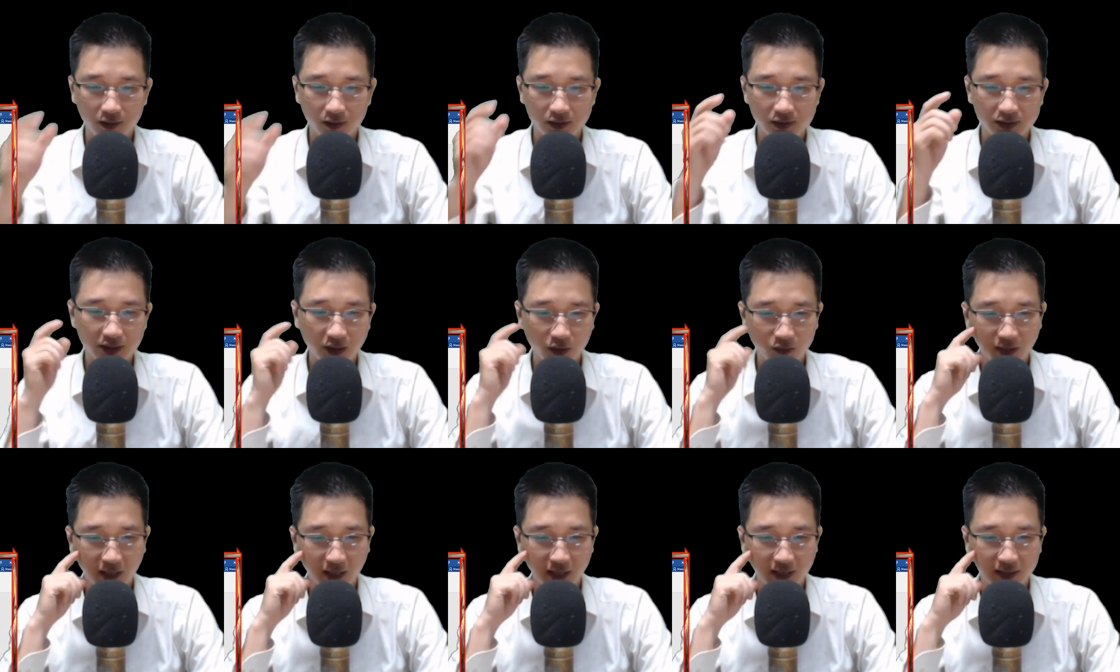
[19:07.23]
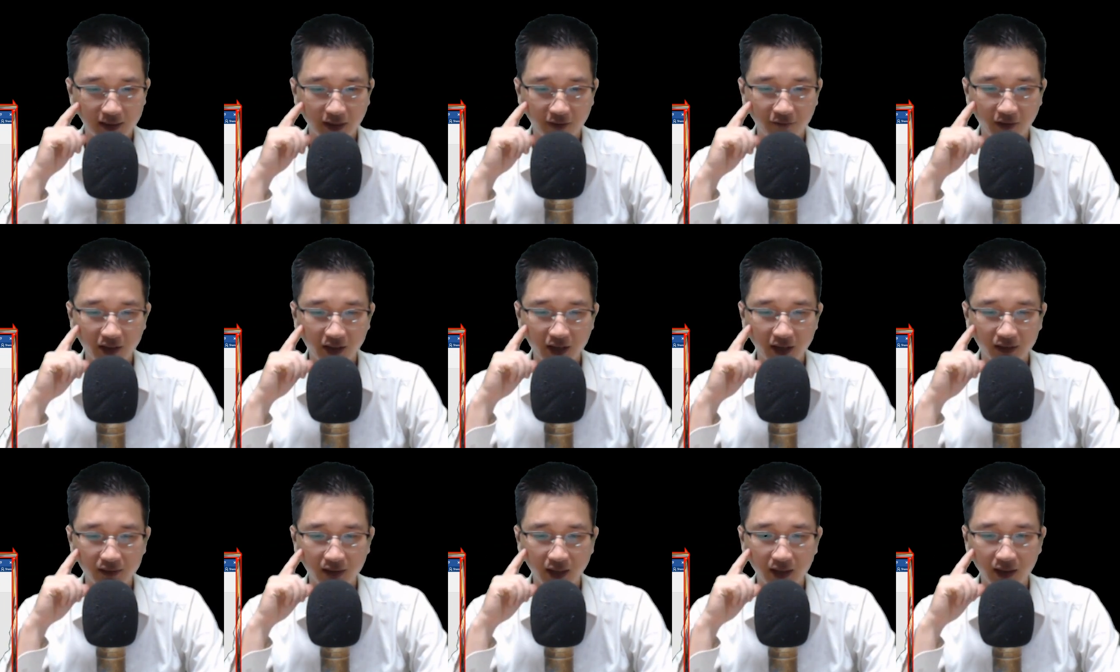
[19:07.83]
Sau này ta phát
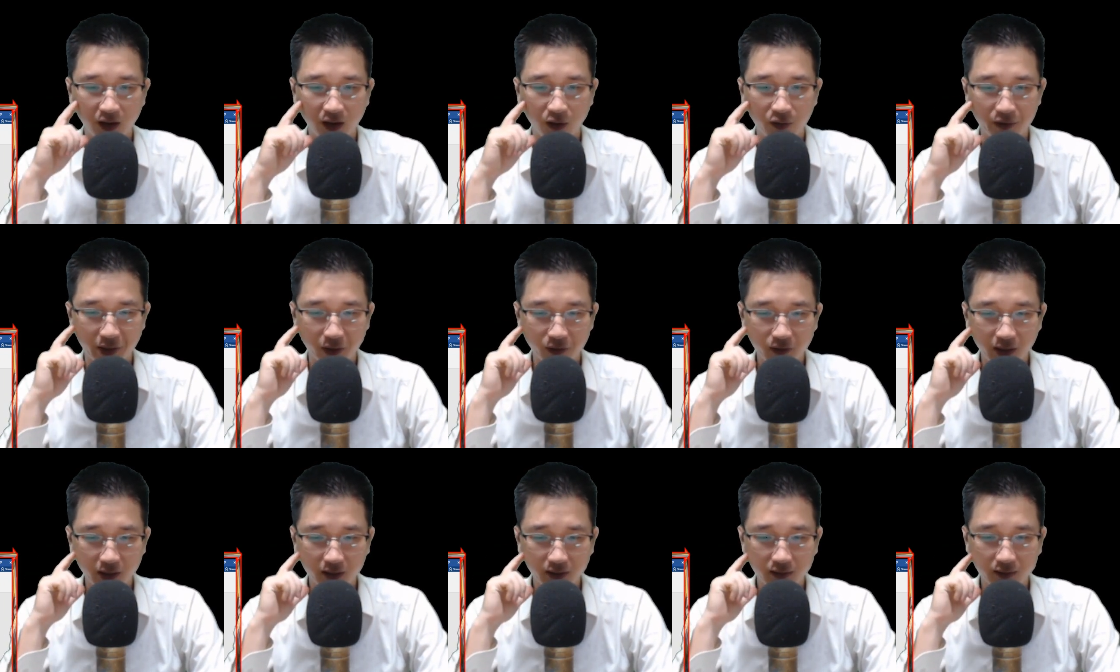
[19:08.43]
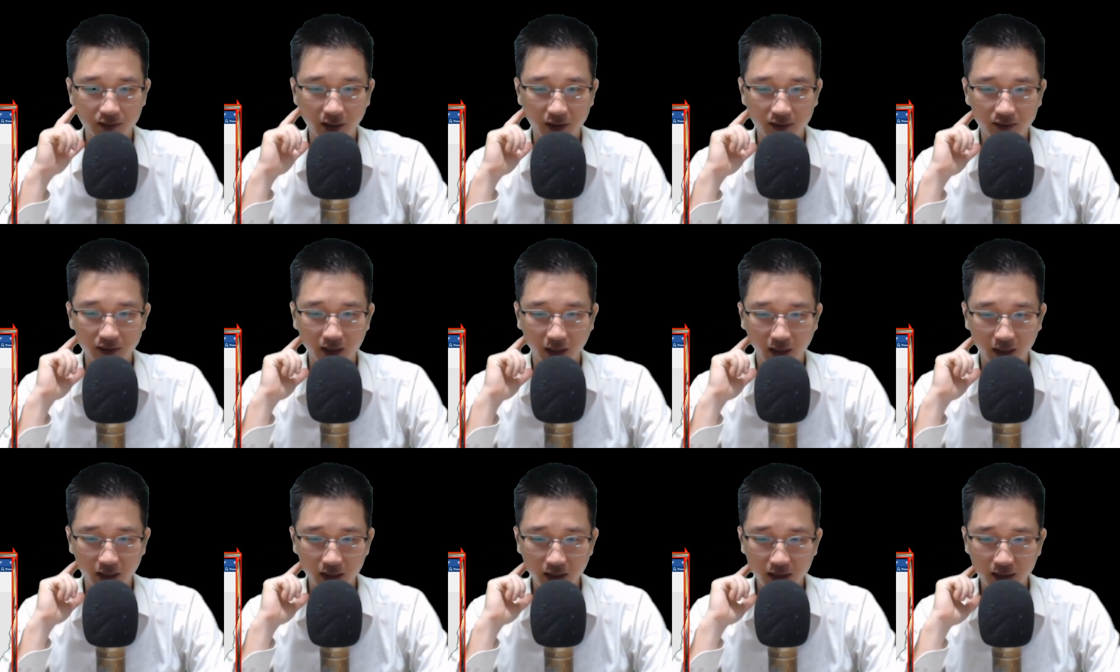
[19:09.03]
hiện tinh cầu yếu ớt đến
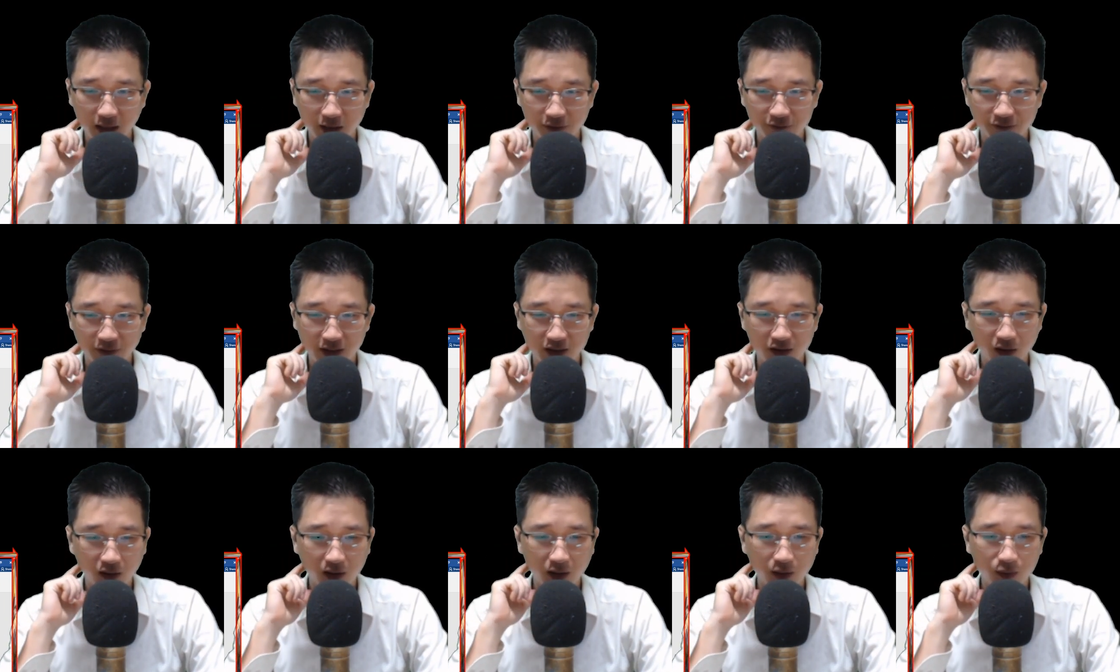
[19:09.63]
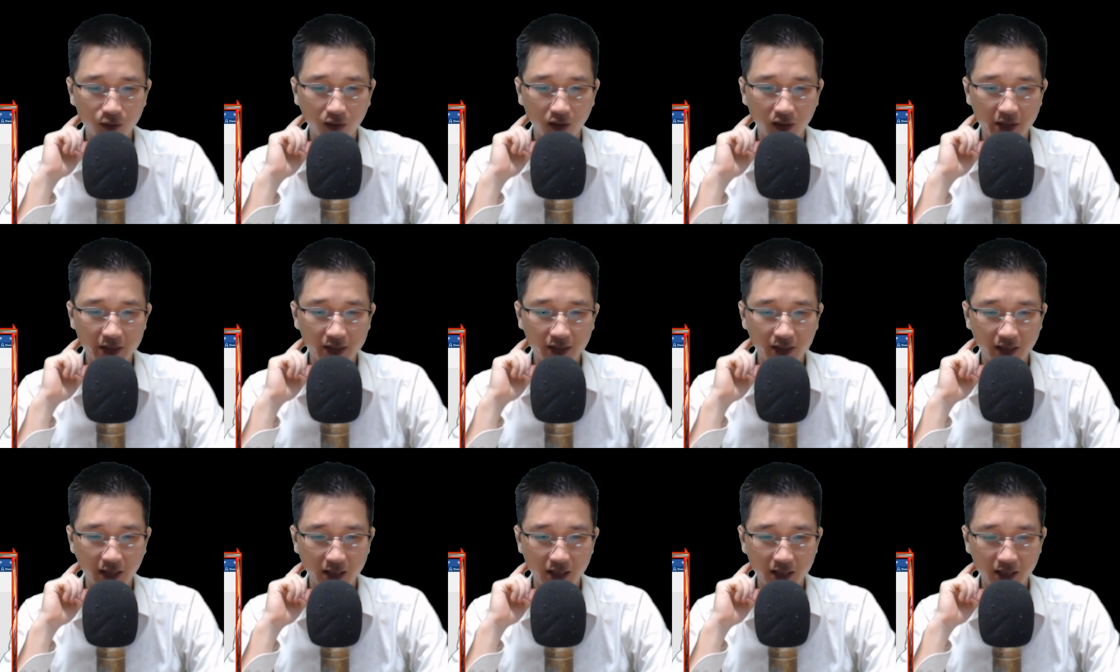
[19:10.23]
thế là vì nó không có linh
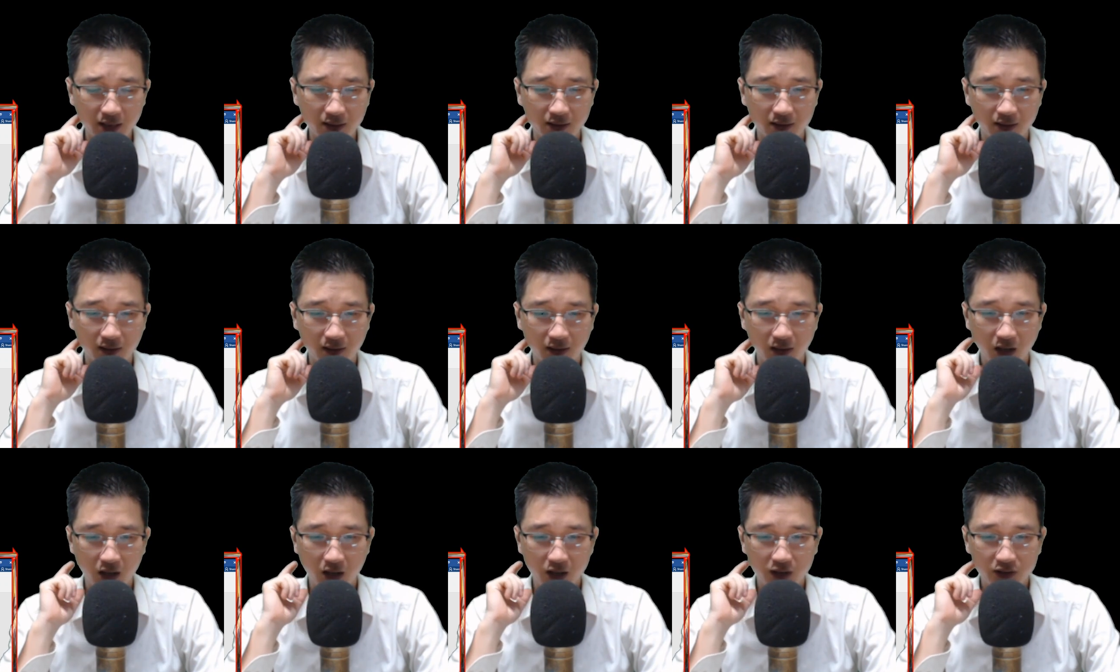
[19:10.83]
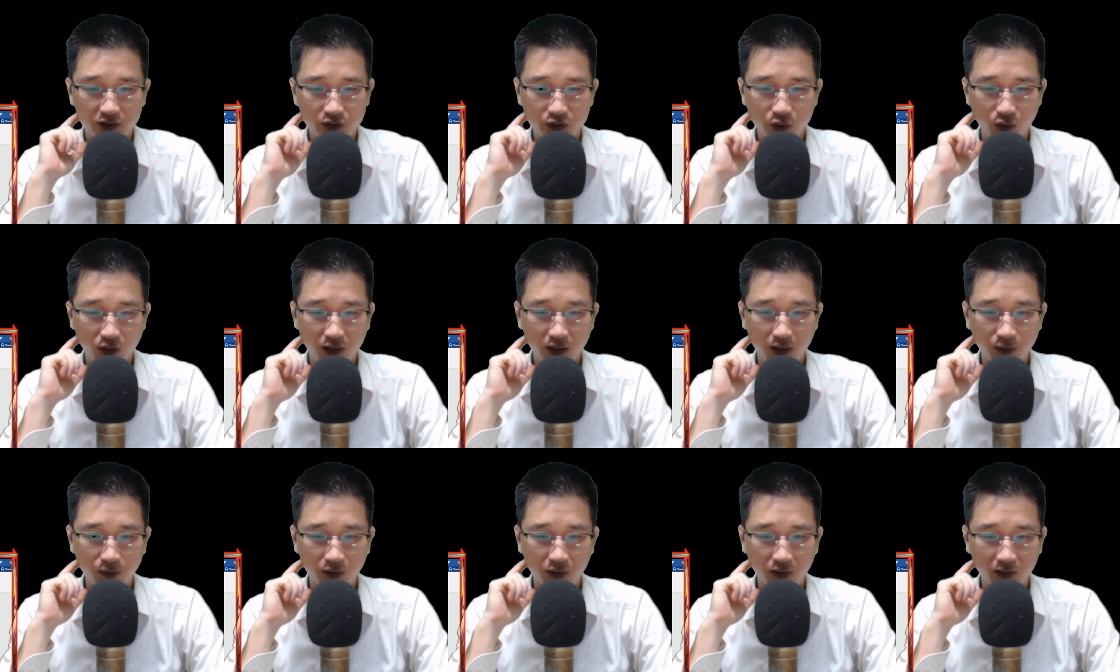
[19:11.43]
khí Dù
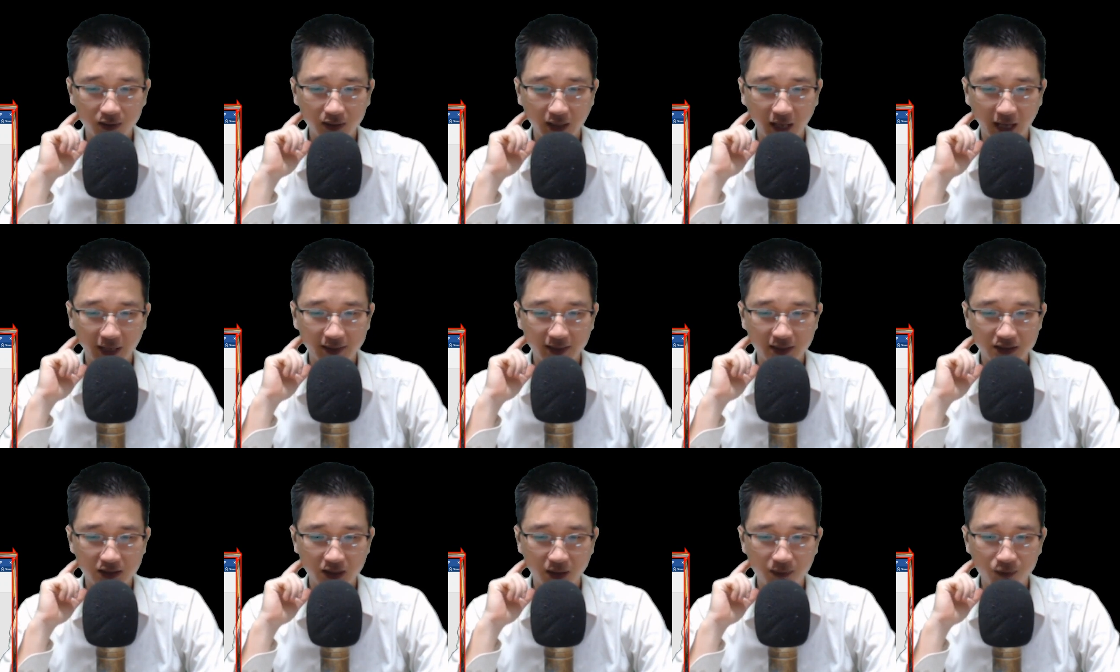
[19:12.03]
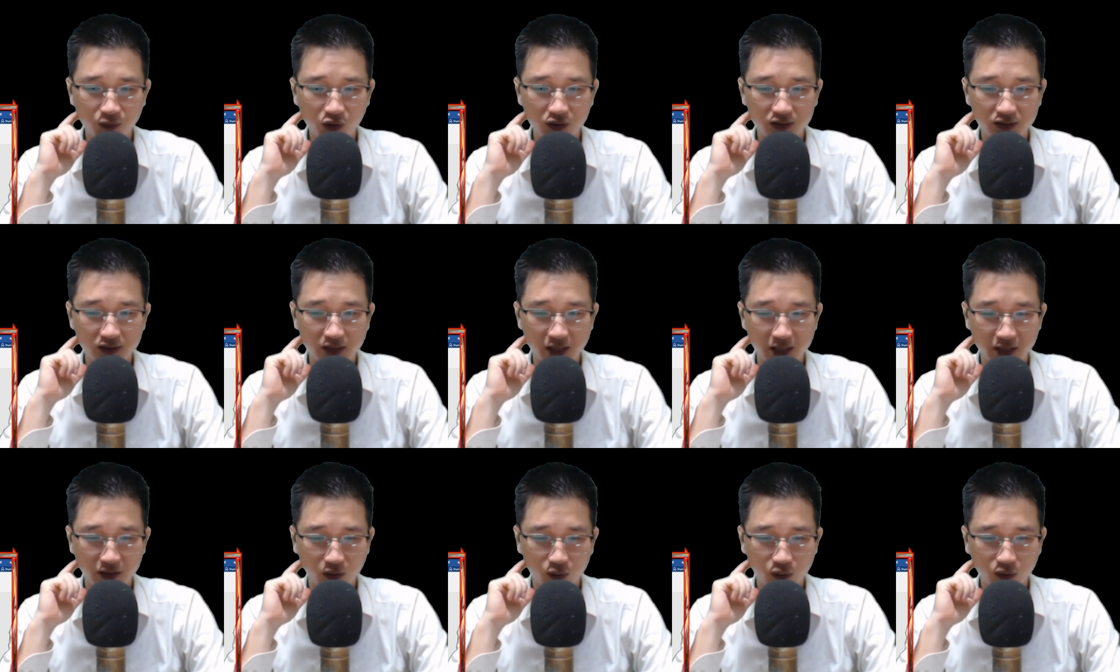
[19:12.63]
không có ta thì sớm muộn
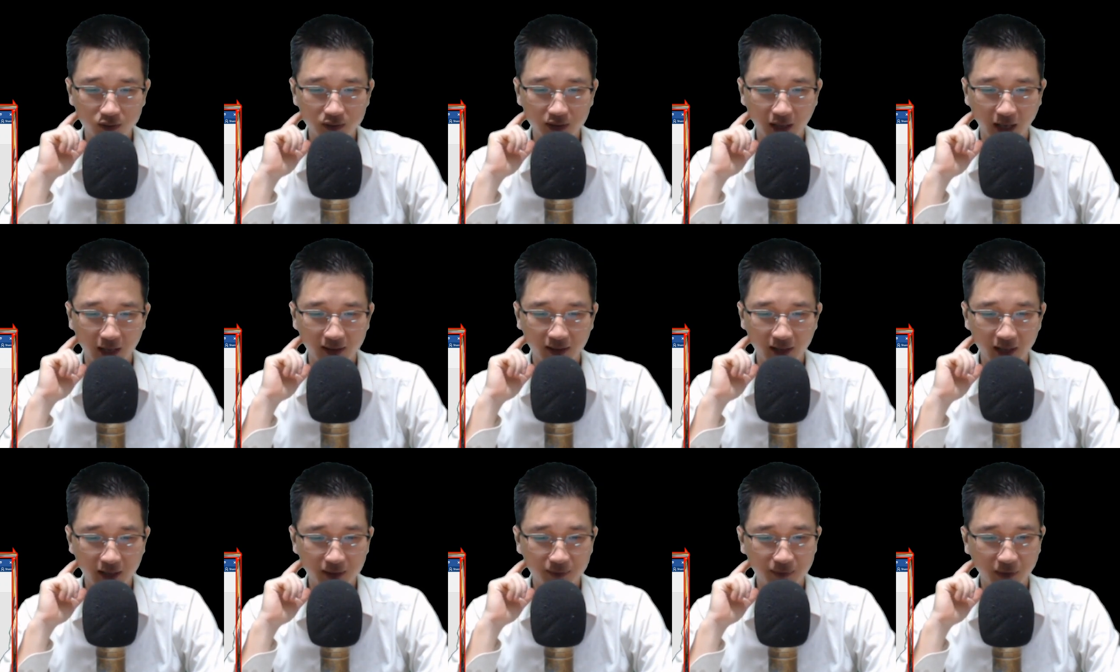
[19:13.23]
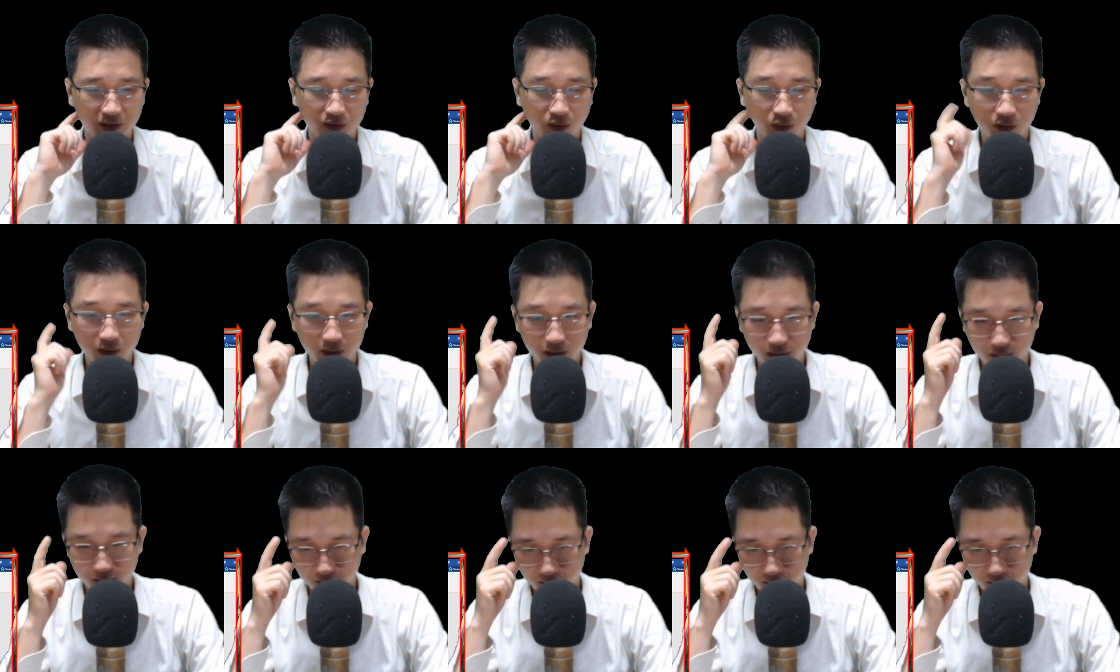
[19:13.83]
gì nó cũng tàn nát mà thôi